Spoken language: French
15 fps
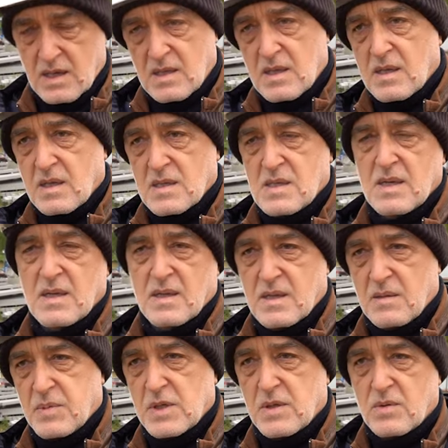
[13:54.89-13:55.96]
du terrain
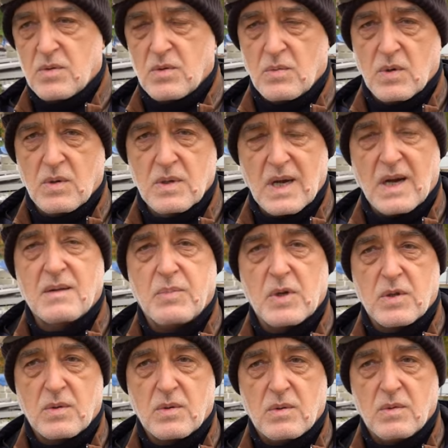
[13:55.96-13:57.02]
ne pourra pas être
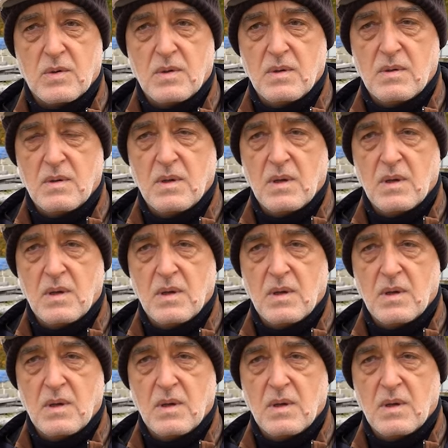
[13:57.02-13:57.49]
effectuée.